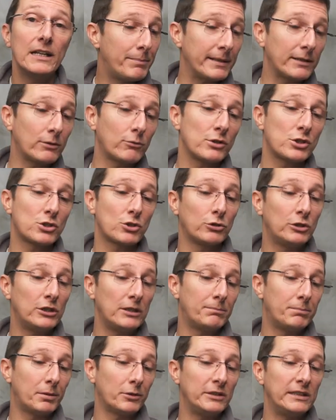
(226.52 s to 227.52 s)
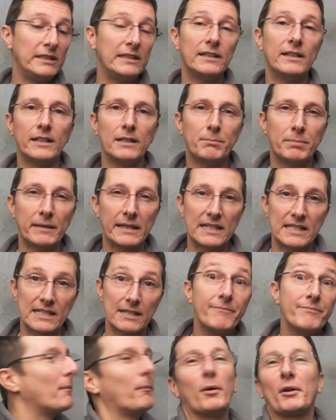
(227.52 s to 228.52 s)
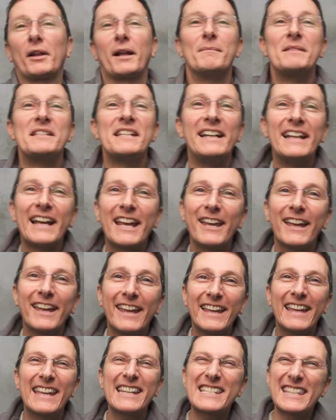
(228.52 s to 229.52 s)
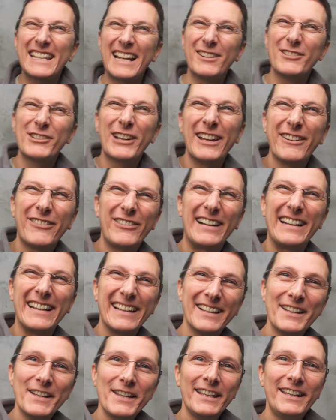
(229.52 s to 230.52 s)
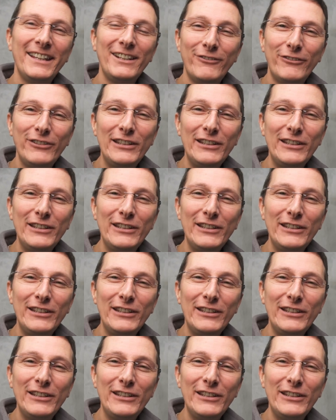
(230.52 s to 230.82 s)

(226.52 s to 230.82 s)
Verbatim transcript: per questo tipo di riprese. Porca miseria, che, che, che strano che è fare il